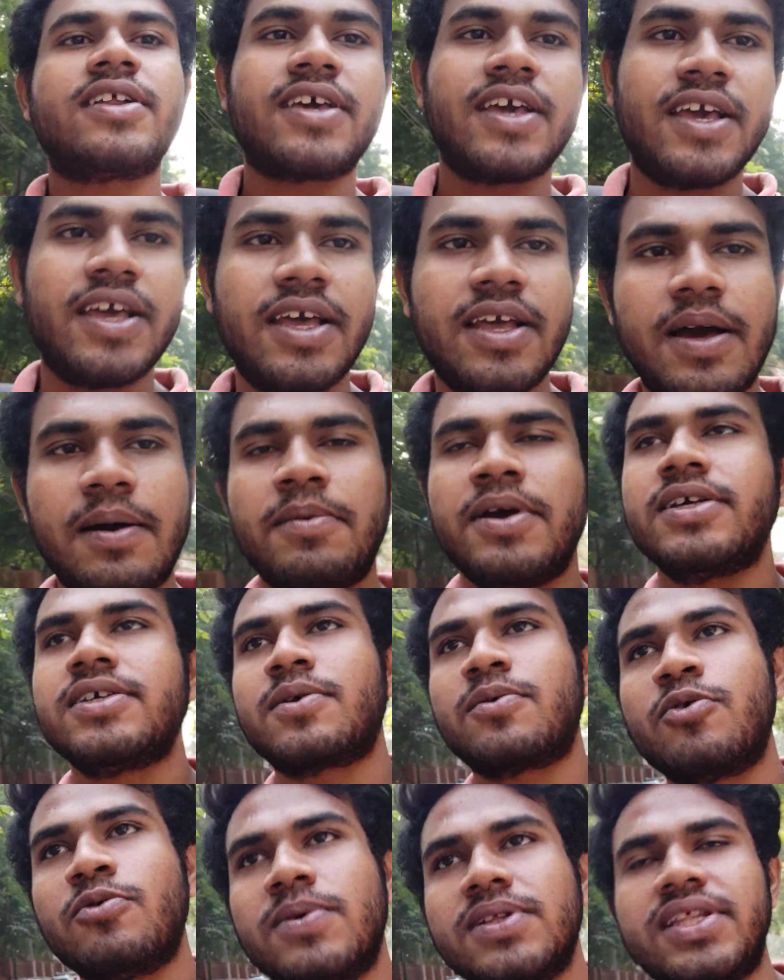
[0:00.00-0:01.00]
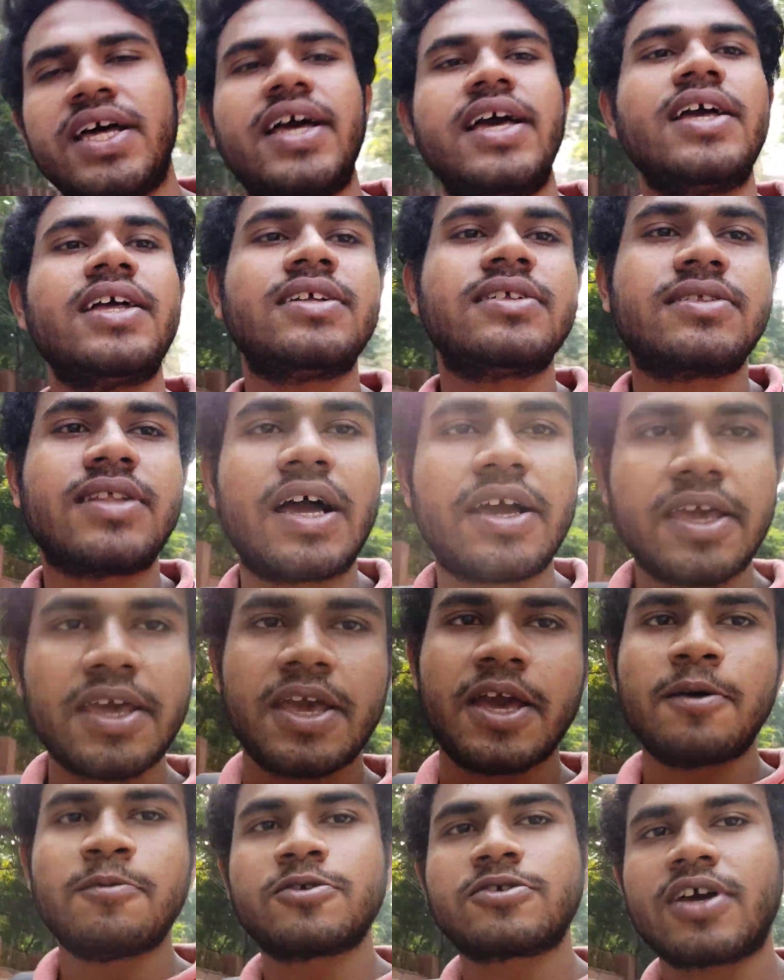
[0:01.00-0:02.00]
करके हमें ज़रूर बताएं
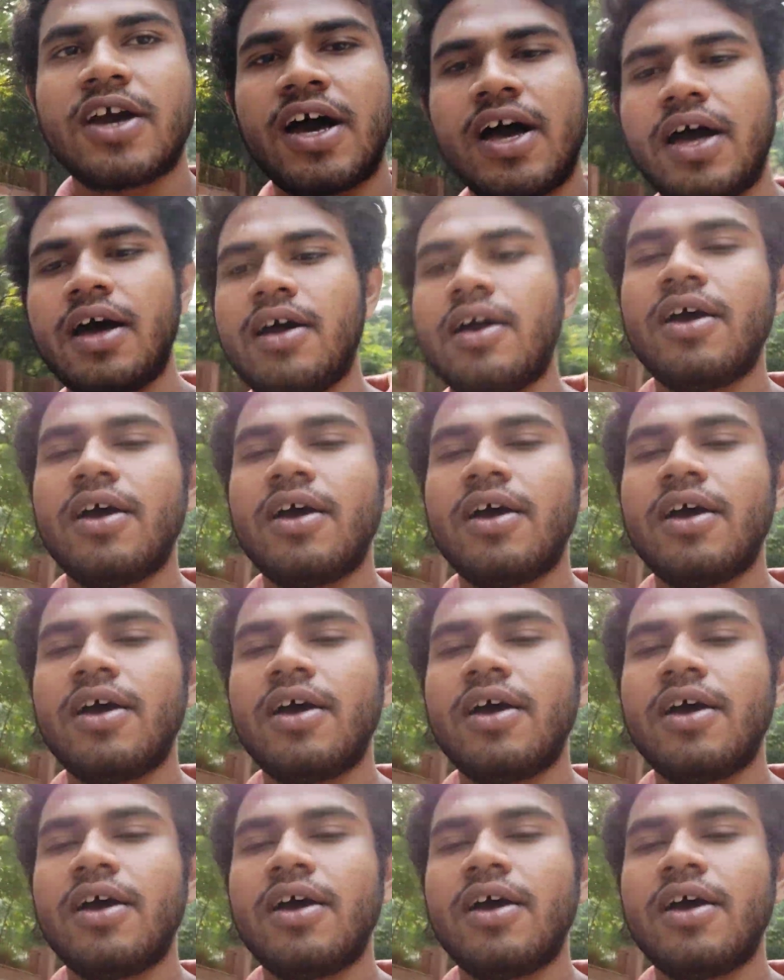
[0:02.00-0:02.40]
ताकि हम उसका